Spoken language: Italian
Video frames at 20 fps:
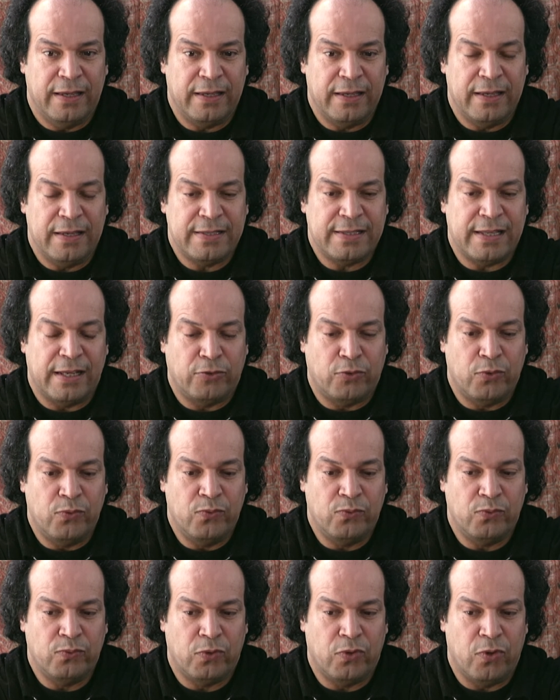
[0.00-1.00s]
è, stato
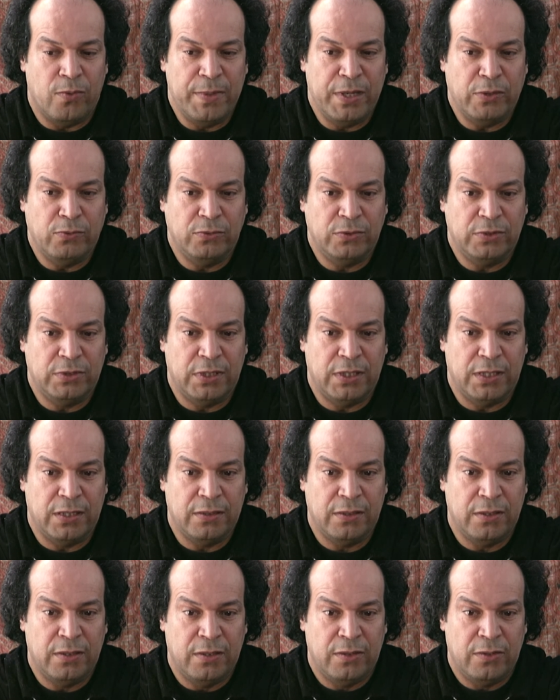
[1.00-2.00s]
un, come un,
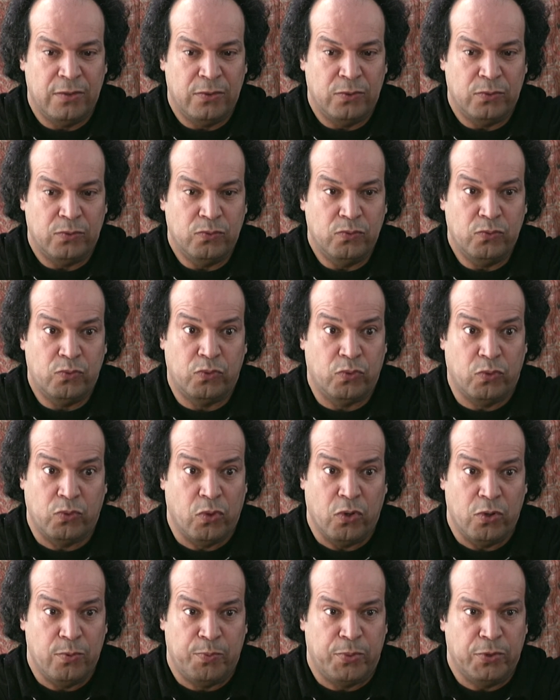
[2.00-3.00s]
un,
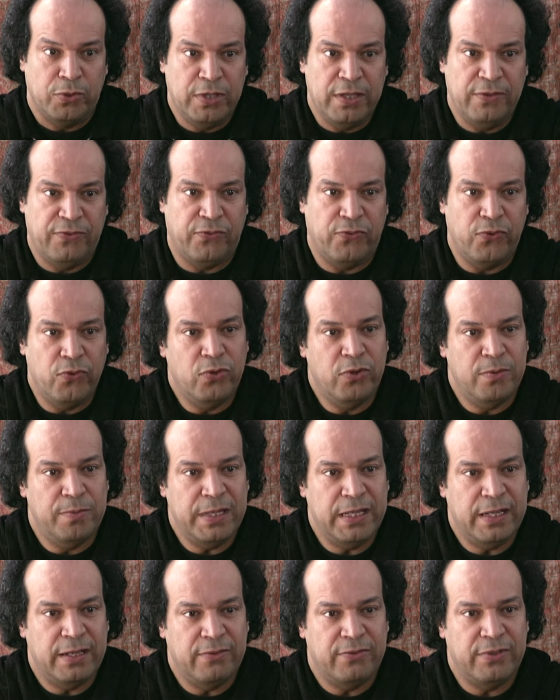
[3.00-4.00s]
colpo di
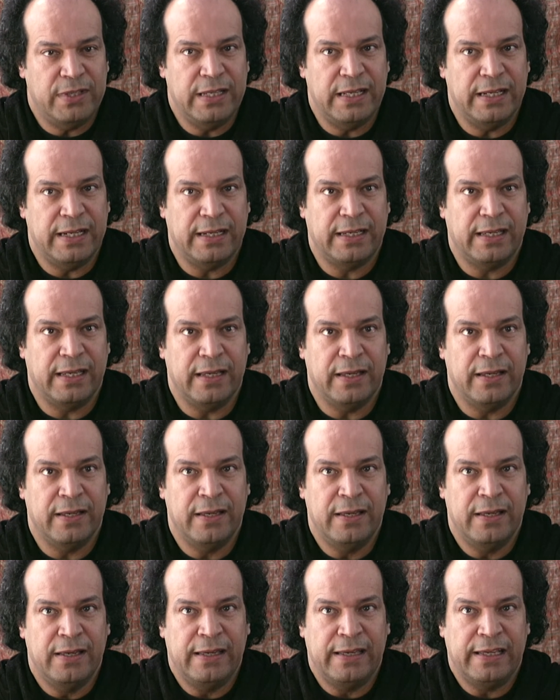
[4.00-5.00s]
fulmine vedere che,
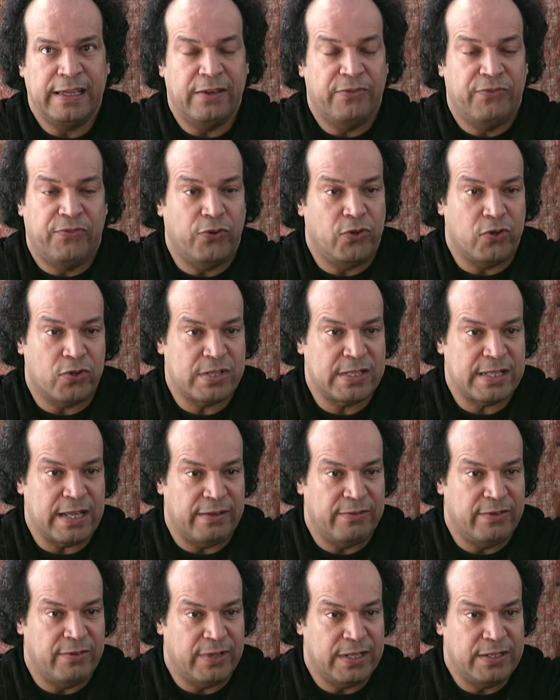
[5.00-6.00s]
che forza
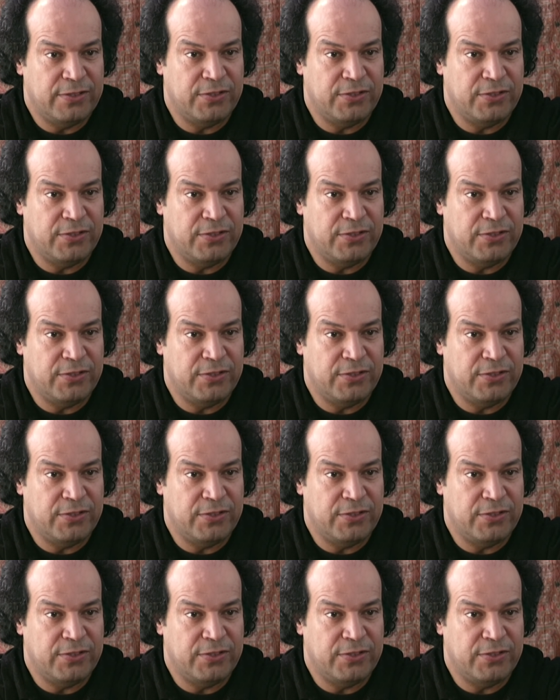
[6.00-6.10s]
aveva il